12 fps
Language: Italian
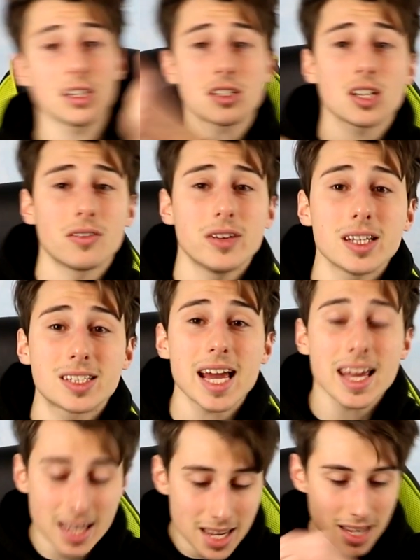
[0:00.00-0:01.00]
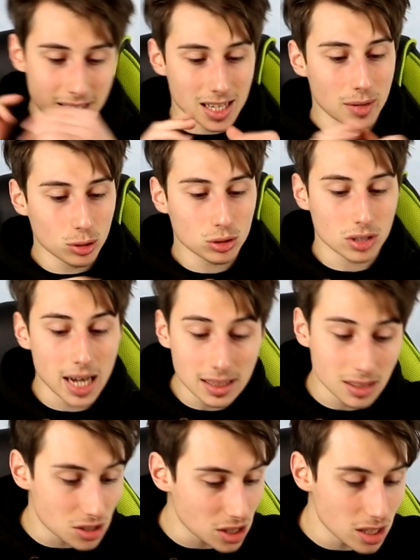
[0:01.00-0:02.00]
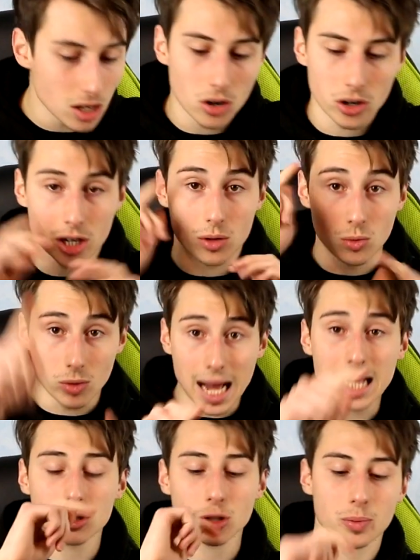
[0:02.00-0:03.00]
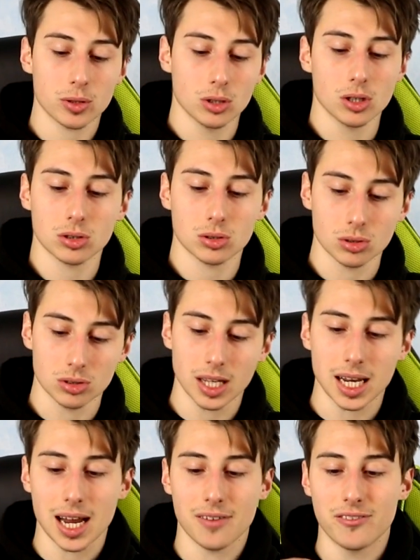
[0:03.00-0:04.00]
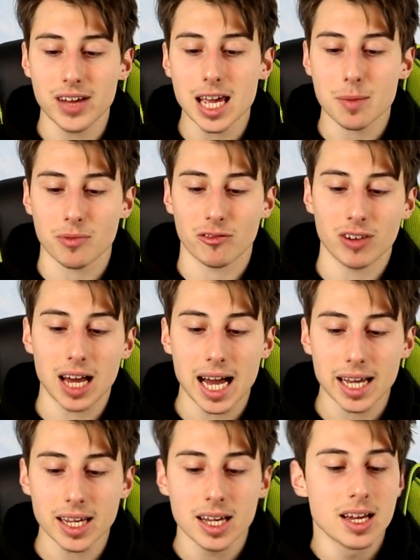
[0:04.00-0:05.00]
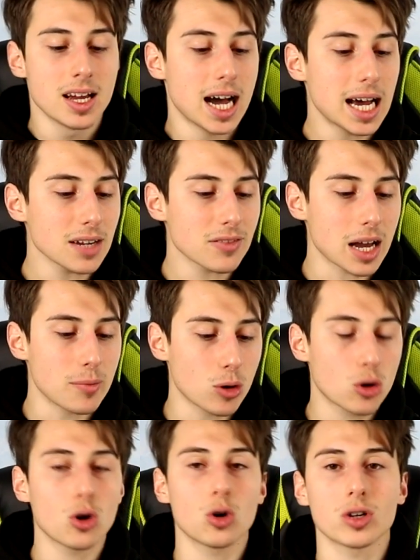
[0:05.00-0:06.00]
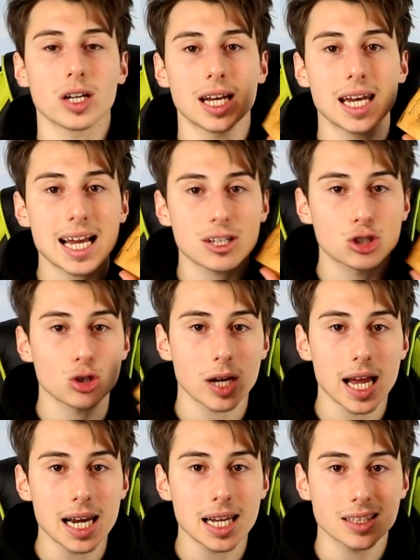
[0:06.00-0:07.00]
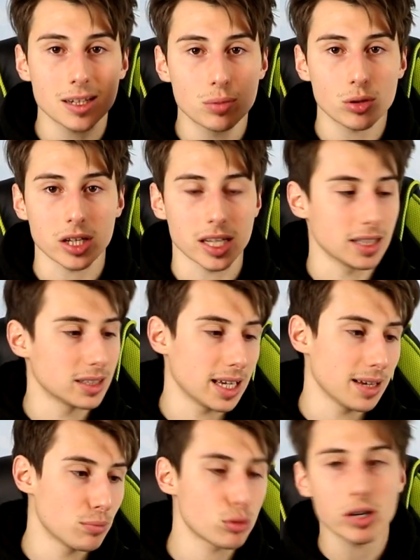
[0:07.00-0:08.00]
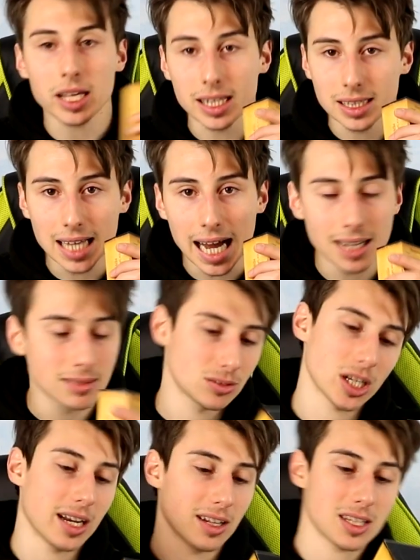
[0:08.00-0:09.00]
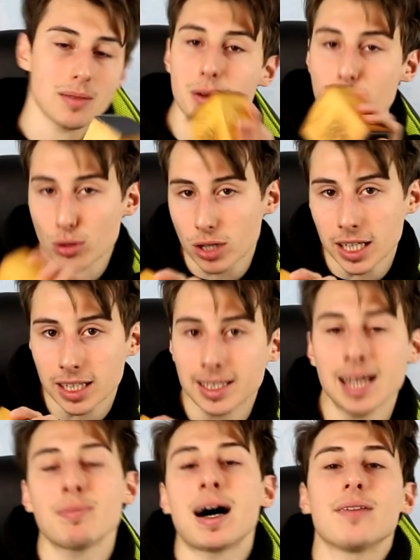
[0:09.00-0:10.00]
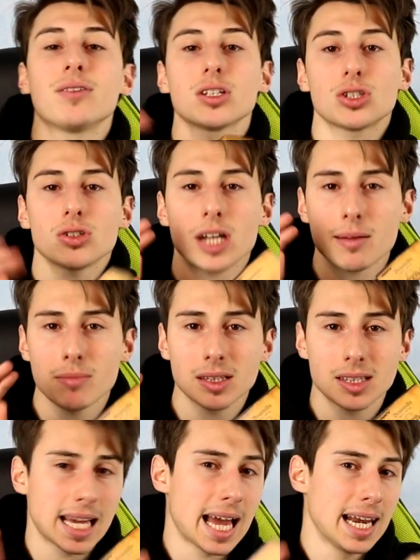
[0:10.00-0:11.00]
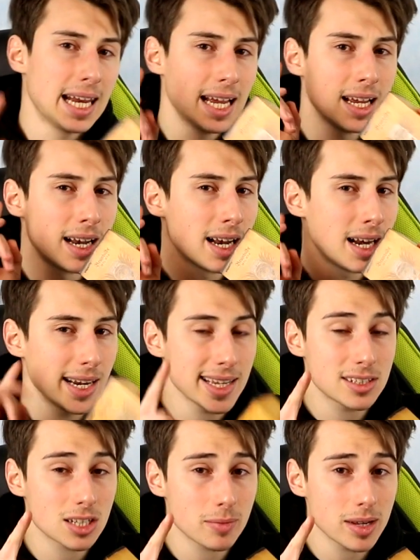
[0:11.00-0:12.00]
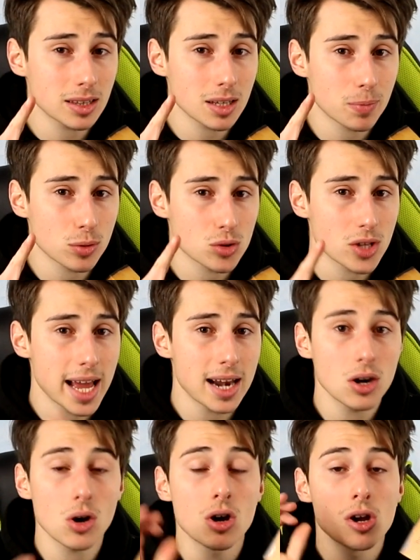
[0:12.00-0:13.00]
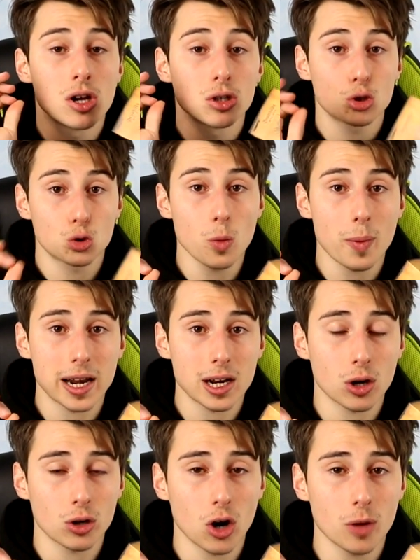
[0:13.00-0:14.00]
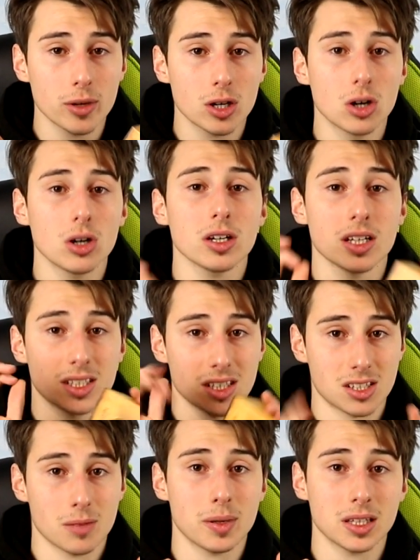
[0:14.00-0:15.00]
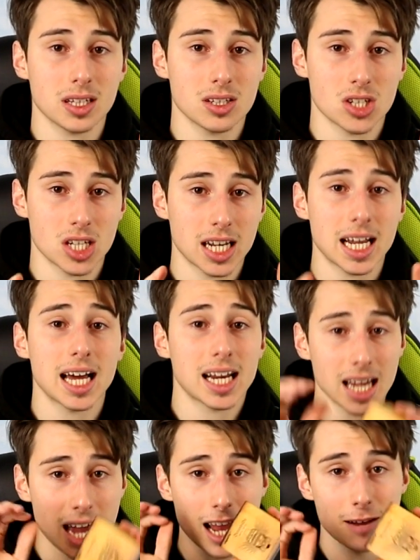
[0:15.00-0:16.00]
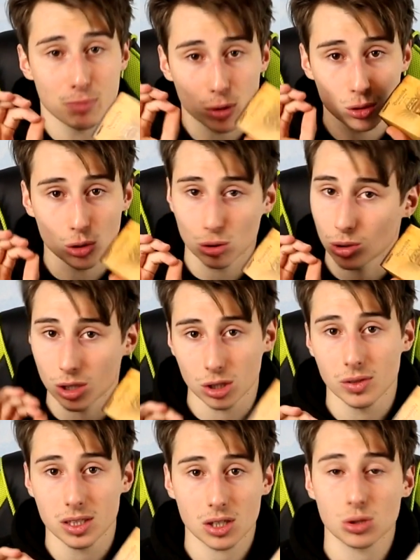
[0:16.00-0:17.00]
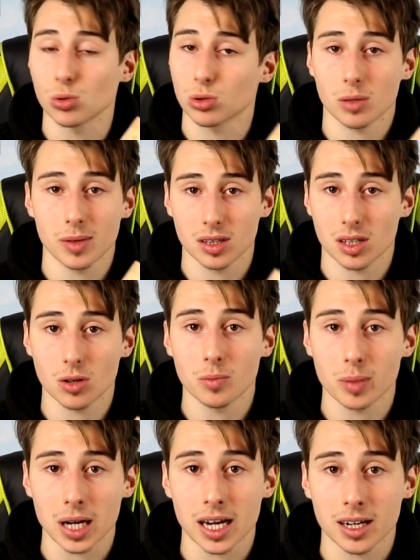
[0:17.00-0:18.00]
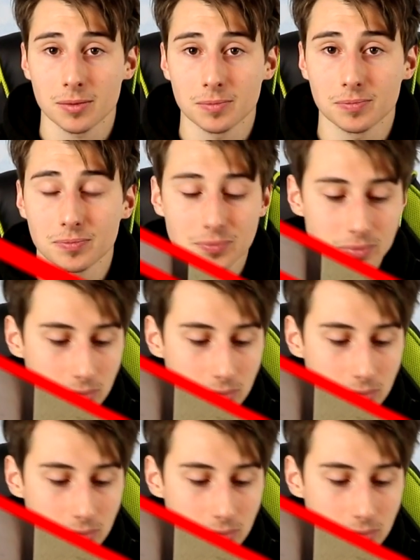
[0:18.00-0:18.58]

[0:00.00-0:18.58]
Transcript: DJ Vise, siamo tornati signori, un altro prodotto della Vapefly, arriviamo con la sorella del Brunilde, Brunilda, cioè sempre Brunilde ma versione MTL, leggermente più snello, super economico e se sapete rigenerare è il prodotto che dovete assolutamente comprare. Ed